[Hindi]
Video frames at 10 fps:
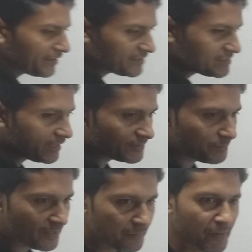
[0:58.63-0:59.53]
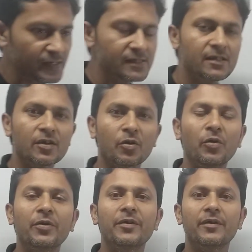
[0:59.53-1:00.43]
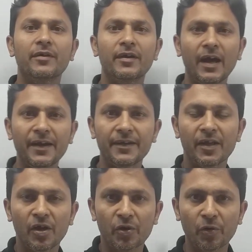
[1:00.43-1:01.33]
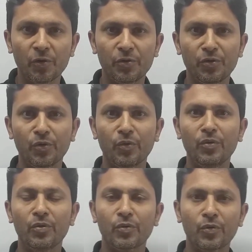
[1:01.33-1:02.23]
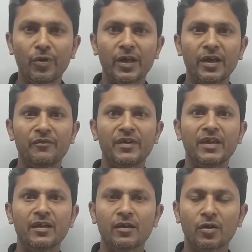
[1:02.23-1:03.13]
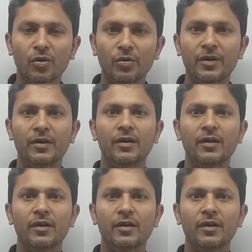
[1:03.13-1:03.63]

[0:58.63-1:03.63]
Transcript: के साथ मेरे पास गुड नाइट गुड नून गुड इवनिंग गुड